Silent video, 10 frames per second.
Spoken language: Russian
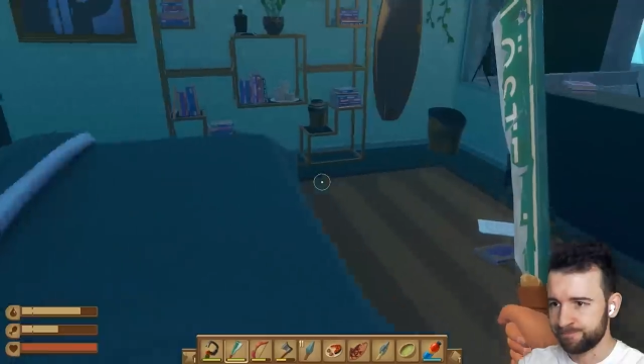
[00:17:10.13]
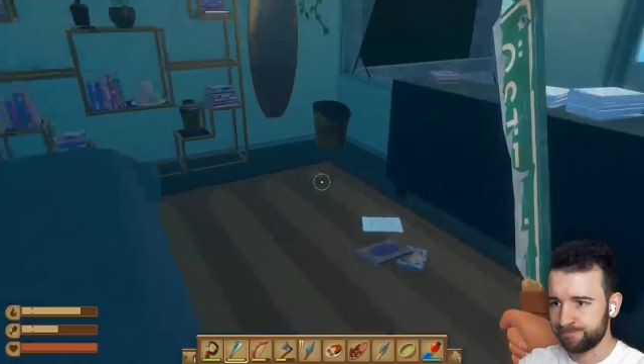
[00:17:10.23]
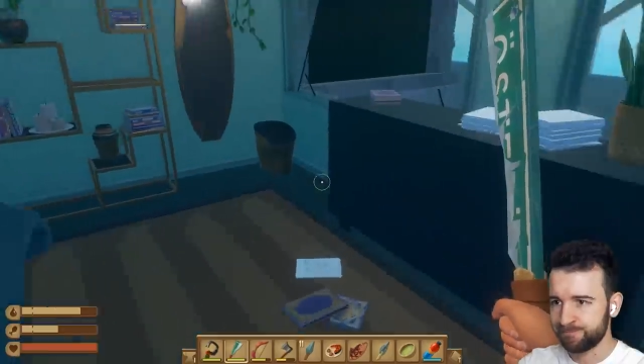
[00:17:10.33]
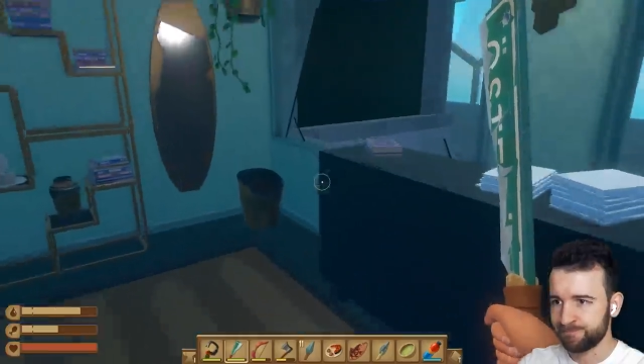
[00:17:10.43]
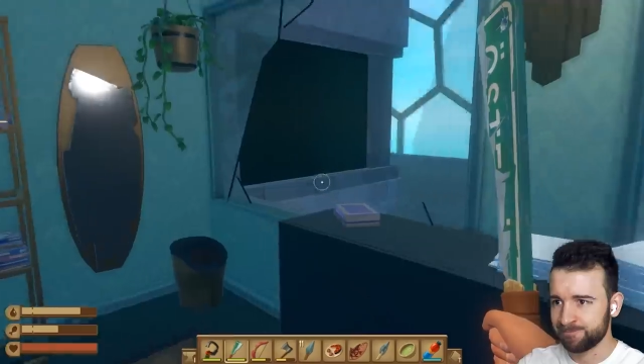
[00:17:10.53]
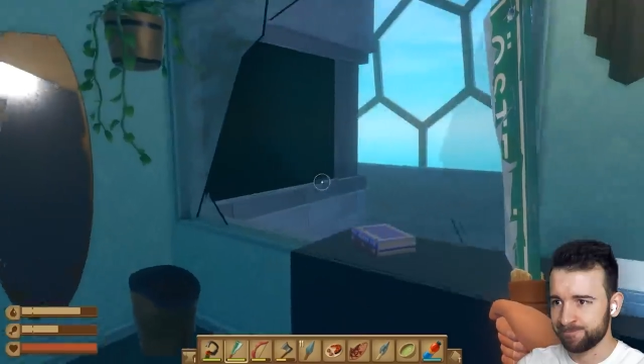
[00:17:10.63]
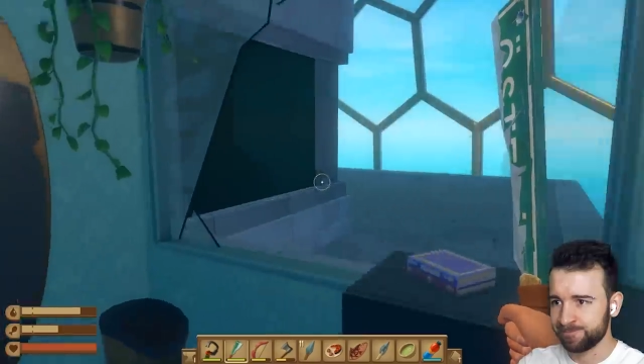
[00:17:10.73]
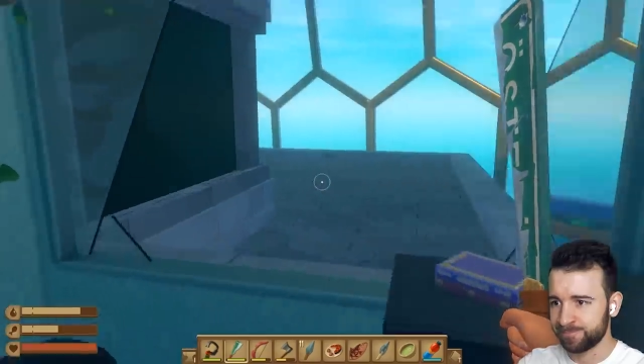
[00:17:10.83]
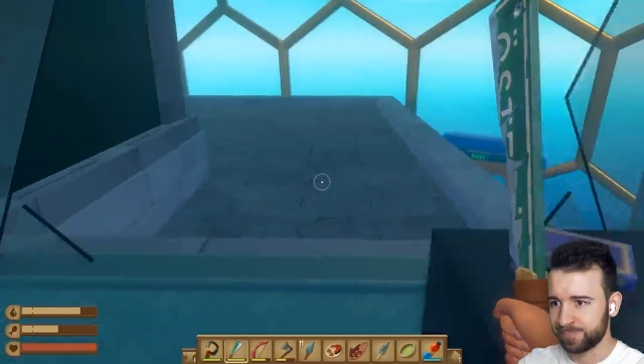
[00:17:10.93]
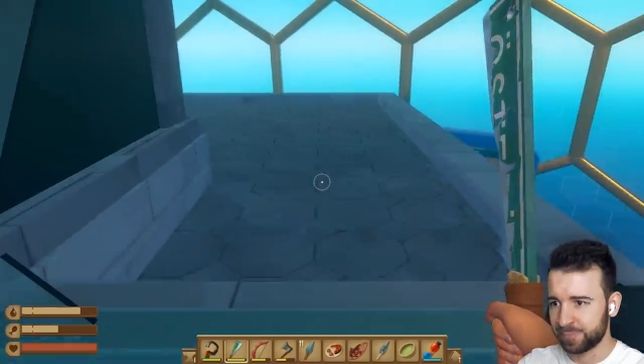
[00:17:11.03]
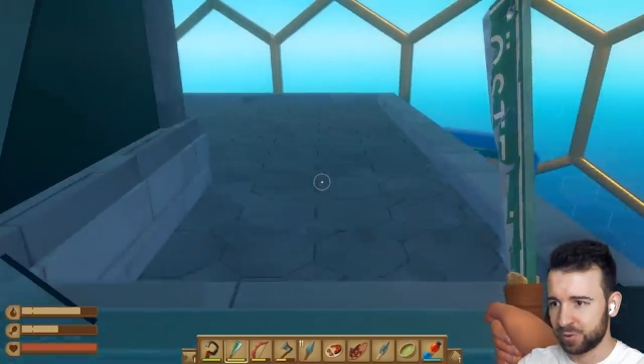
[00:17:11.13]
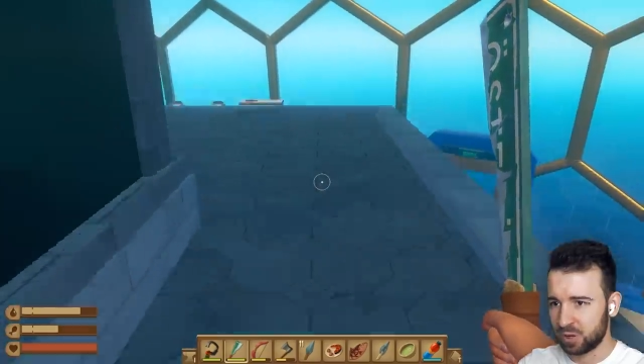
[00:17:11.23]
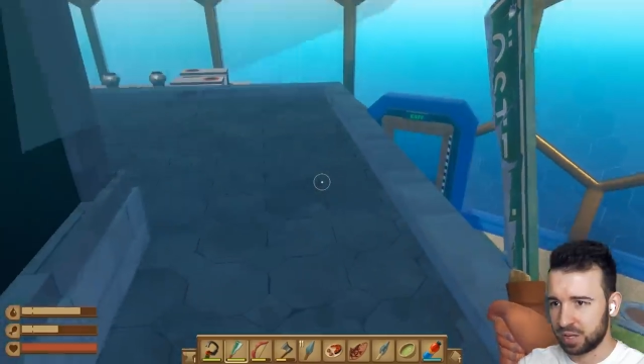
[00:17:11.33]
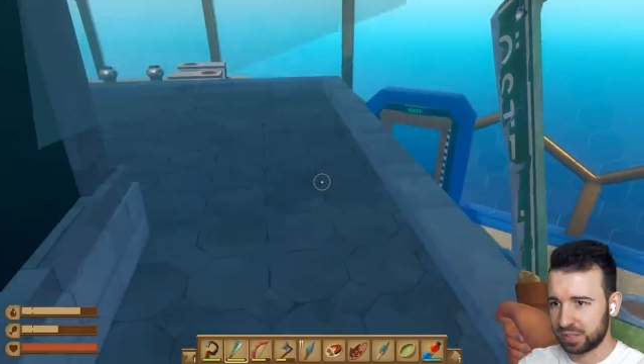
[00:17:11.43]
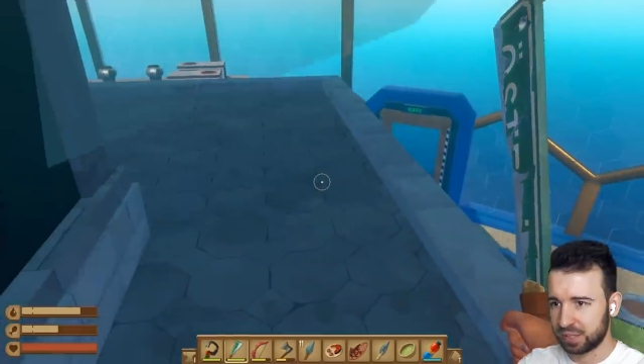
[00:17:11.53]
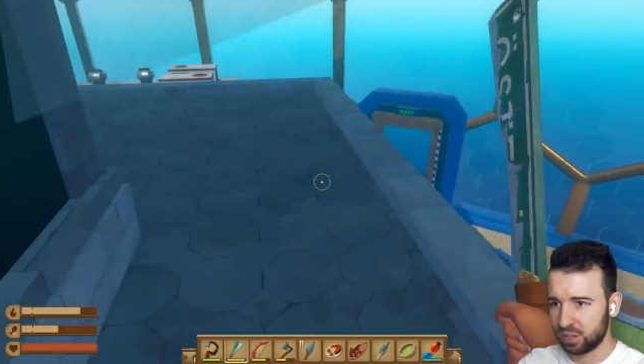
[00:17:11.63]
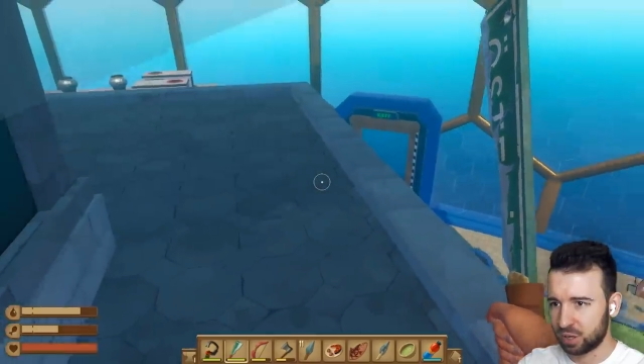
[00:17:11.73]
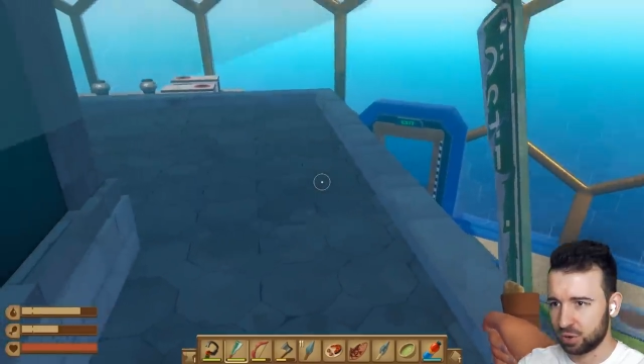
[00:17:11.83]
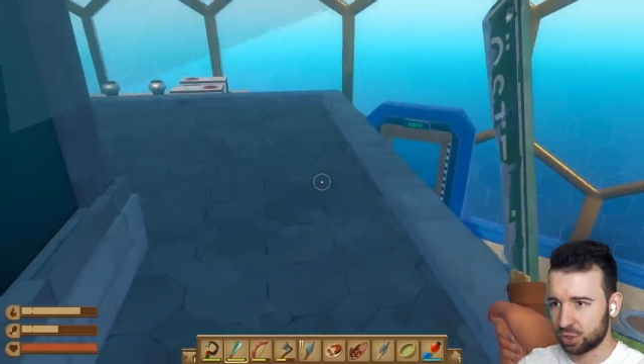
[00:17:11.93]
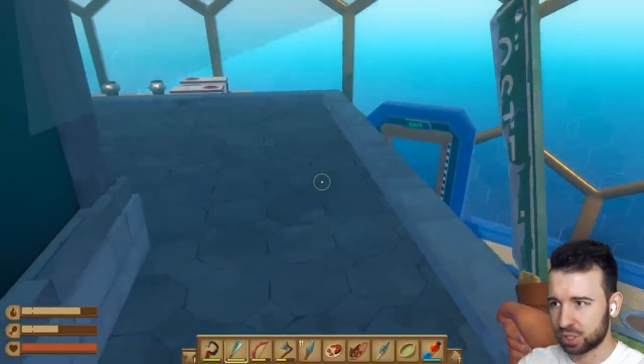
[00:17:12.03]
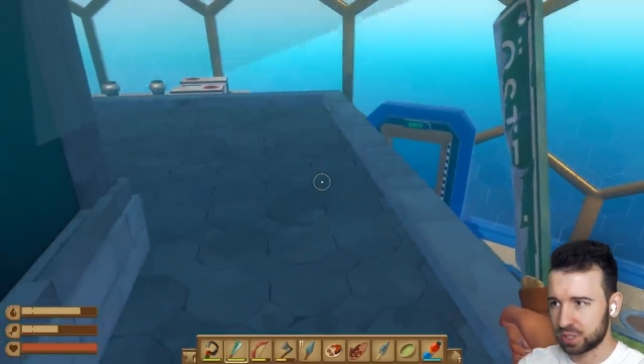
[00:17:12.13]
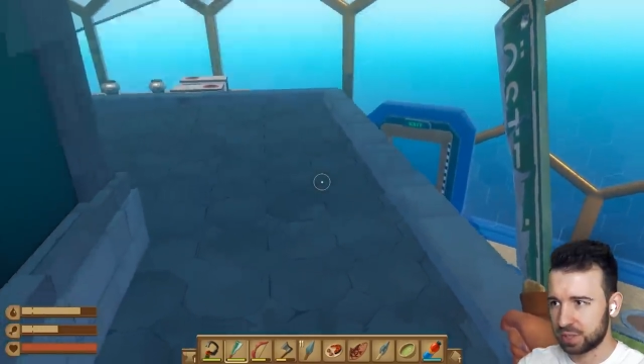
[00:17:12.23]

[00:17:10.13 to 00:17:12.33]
Угу, вот оно окошко